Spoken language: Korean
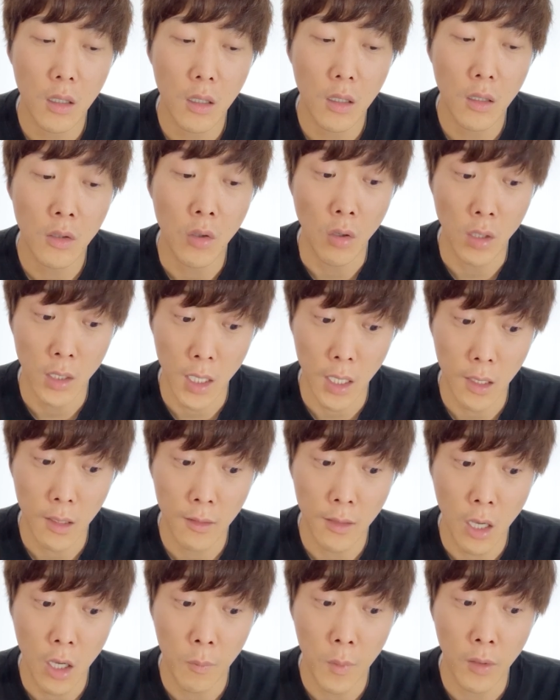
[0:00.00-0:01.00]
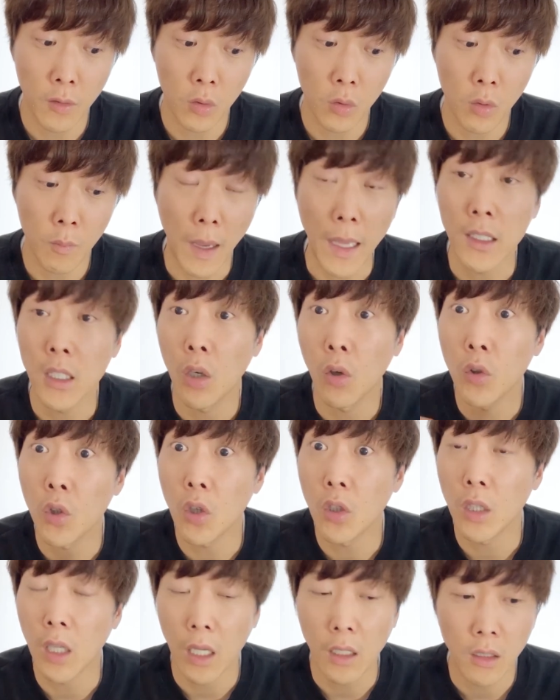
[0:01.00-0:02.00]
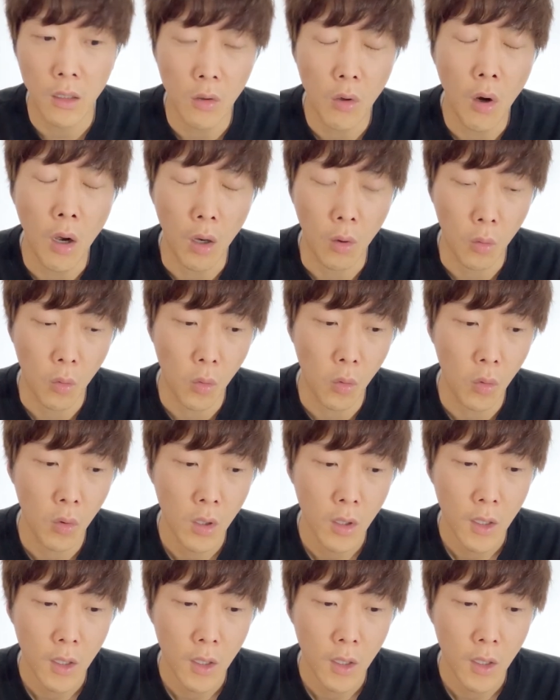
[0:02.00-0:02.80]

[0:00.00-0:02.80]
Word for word: 정책 사업에서도 많이 연결이 돼 있는 것 같고